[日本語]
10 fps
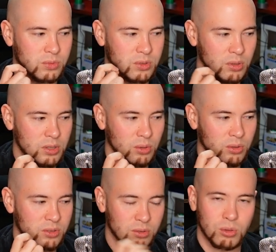
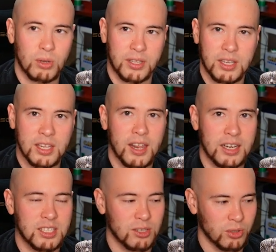ツイートすることはできない
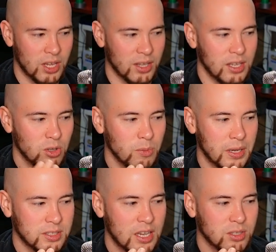らしいので、例え
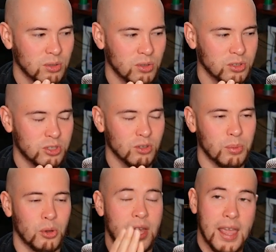ば最初のじゅうご
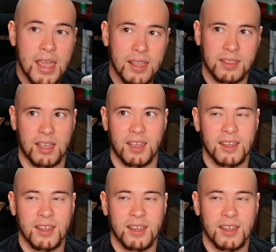びょうで A って